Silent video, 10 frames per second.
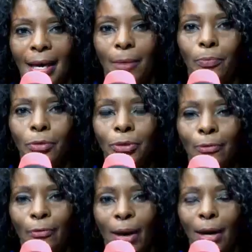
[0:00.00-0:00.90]
Et pour
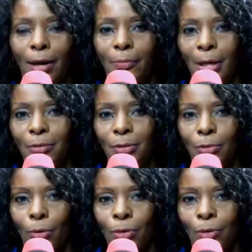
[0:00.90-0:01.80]
ce faire, eh bien, nous
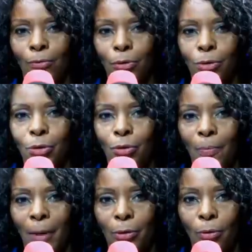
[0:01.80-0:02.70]
recevons sur ce
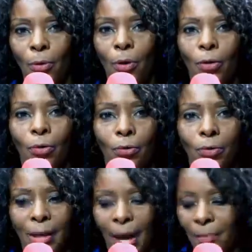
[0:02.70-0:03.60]
plateau
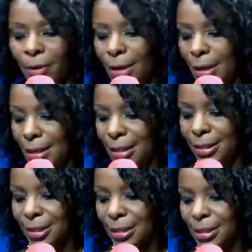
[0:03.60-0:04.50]
une dame.
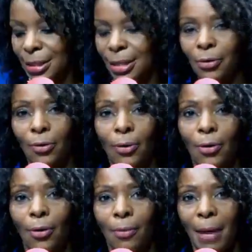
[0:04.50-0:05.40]
Il s'agit
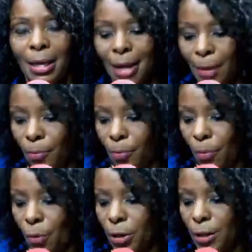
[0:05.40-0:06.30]
de Madame
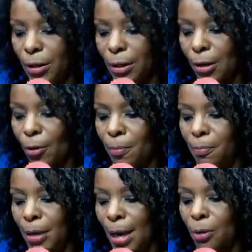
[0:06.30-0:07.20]
Monique
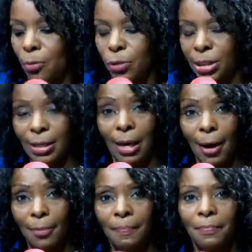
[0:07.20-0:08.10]

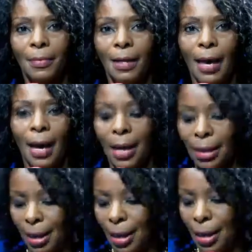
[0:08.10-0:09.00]
Biakouchila.
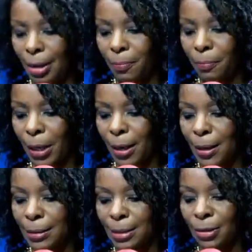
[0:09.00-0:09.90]
Elle est
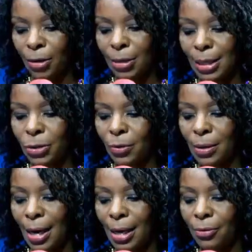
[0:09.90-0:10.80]
présidente
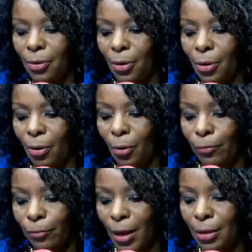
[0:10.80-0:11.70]
nationale de
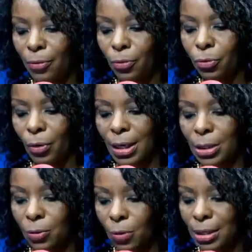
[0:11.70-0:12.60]
ROFED, donc du
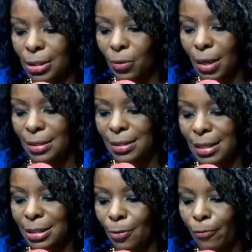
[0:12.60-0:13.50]
réseau des
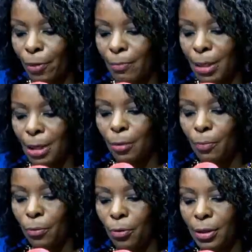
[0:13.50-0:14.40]
organisations féminines
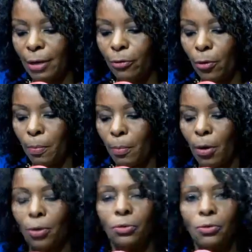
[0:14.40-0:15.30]
pour le
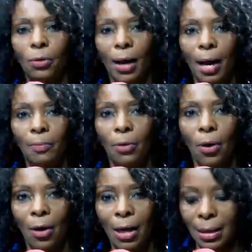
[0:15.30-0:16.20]
développement
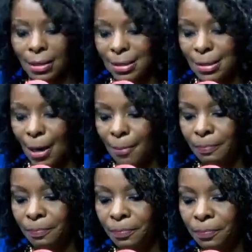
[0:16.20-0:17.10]
durable en RDC.
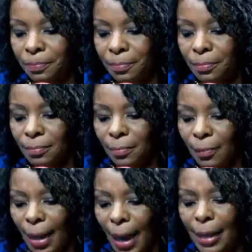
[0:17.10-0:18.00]

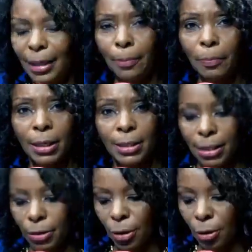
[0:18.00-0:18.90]
Elle est
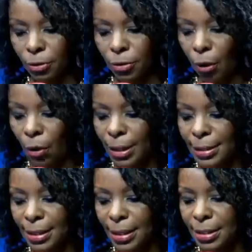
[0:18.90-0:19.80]
présidente en
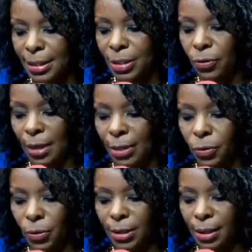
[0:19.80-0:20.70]
exercice de la
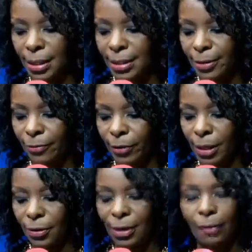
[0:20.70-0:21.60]
Société
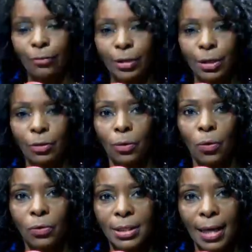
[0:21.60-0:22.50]
civile de l'Afrique
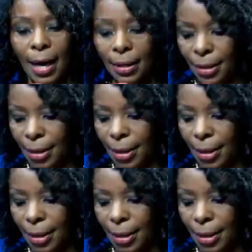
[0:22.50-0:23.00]
australe.